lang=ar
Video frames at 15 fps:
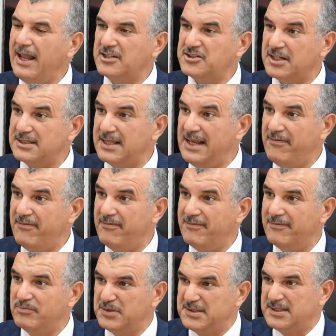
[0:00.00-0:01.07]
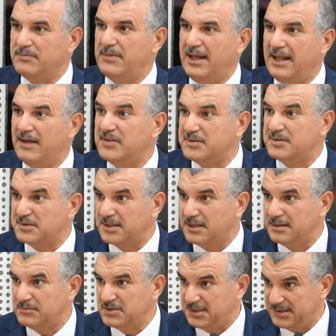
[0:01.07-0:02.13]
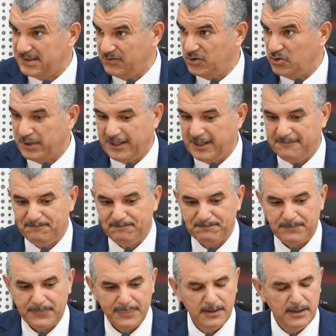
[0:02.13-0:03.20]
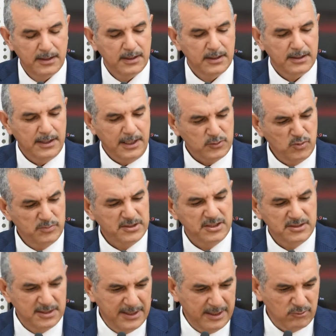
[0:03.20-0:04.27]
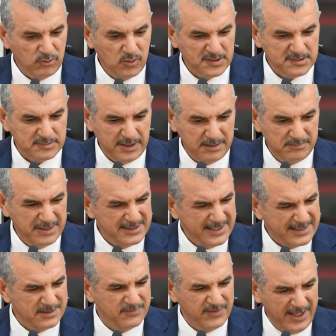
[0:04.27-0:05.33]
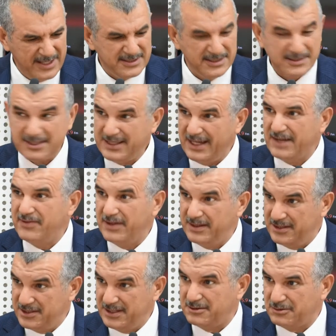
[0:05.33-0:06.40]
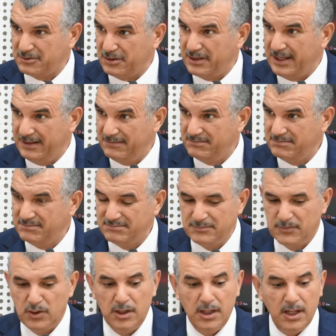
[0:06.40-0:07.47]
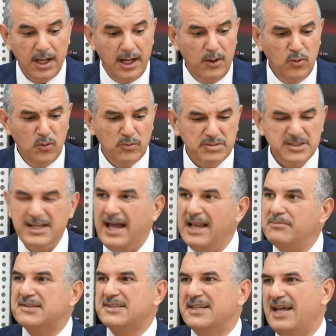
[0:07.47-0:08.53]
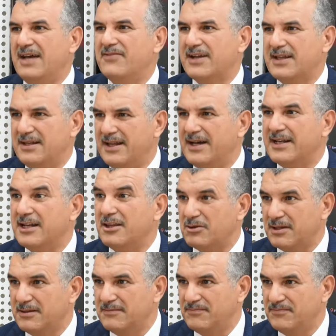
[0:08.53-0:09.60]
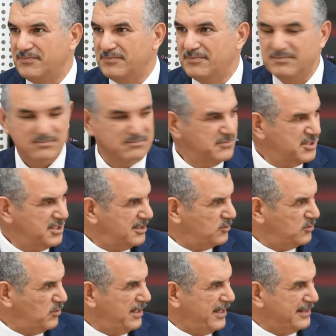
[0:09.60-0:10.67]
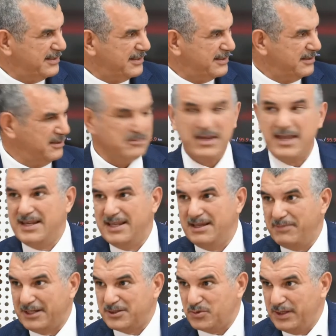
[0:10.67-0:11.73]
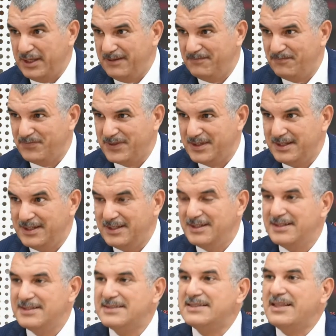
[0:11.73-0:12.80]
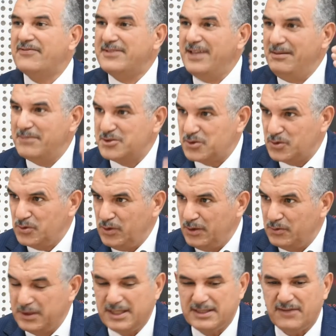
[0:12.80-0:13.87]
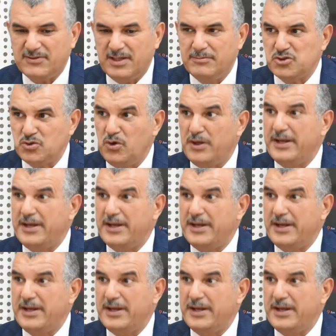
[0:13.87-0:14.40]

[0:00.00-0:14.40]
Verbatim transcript: 10000 مستمع الآن في سوسة باش يستفيدوا منها نعطوه 200 دينار ونقول له اسمع اما تخدم في حاجه انت تعرفها ديجا تتقنها أي. او باش نعلمك صنعة فكل نهارين هذوك باش انت تولي عندك امكانيه بعد شويه تفتح مشروع واذا تفتح مشروع